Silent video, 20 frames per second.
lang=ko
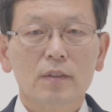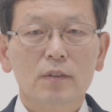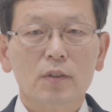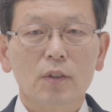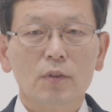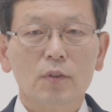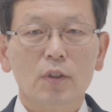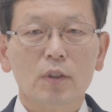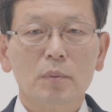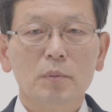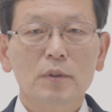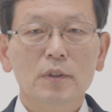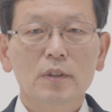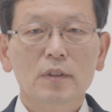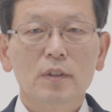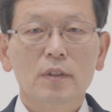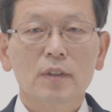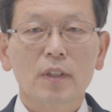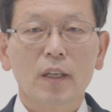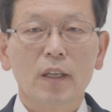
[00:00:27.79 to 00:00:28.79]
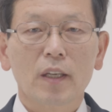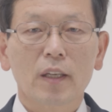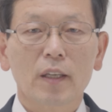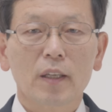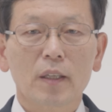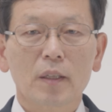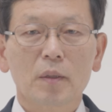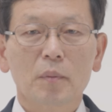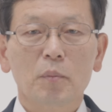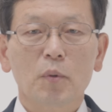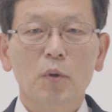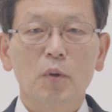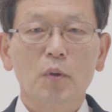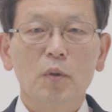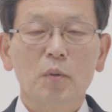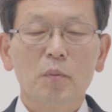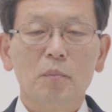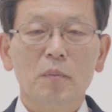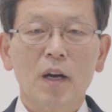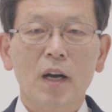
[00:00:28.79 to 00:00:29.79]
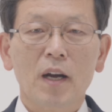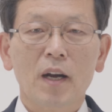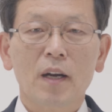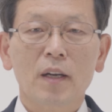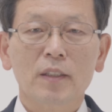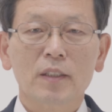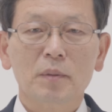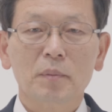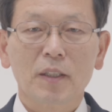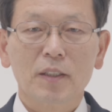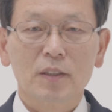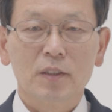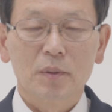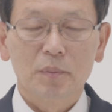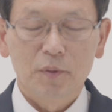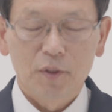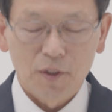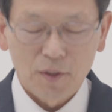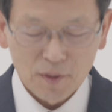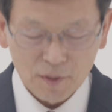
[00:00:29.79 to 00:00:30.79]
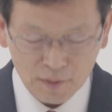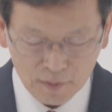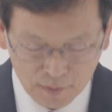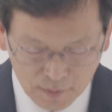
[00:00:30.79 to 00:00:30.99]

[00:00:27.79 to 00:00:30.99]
성도 여러분, 새해 복 많이 받으십시오.